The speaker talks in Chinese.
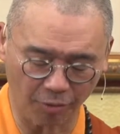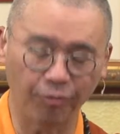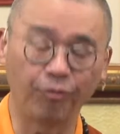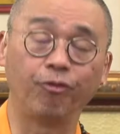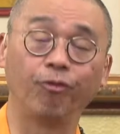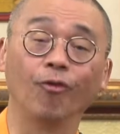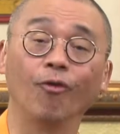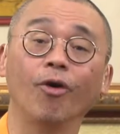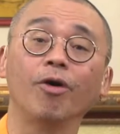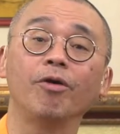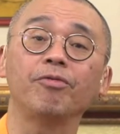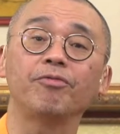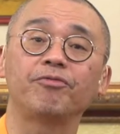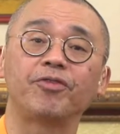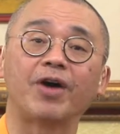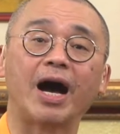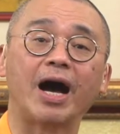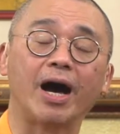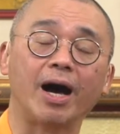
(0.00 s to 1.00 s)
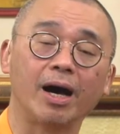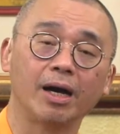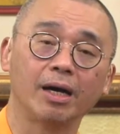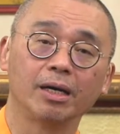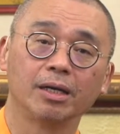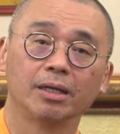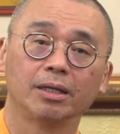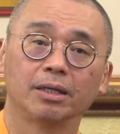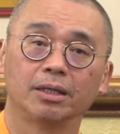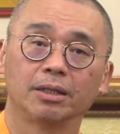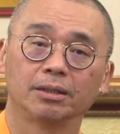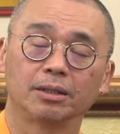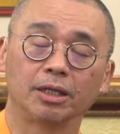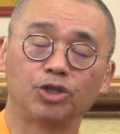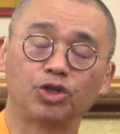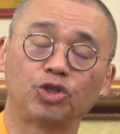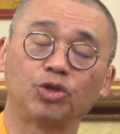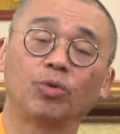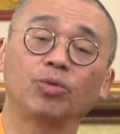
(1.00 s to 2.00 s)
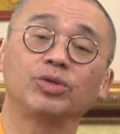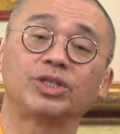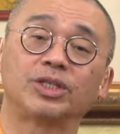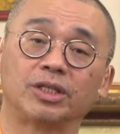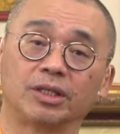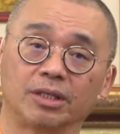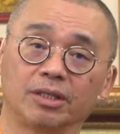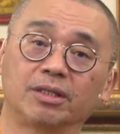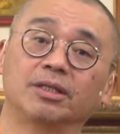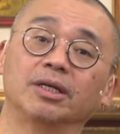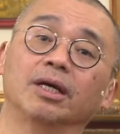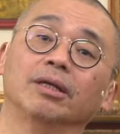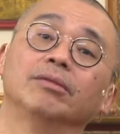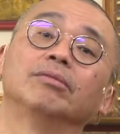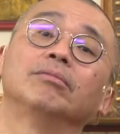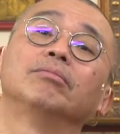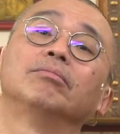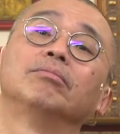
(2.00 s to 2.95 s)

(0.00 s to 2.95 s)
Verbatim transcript: 佛法的修行人，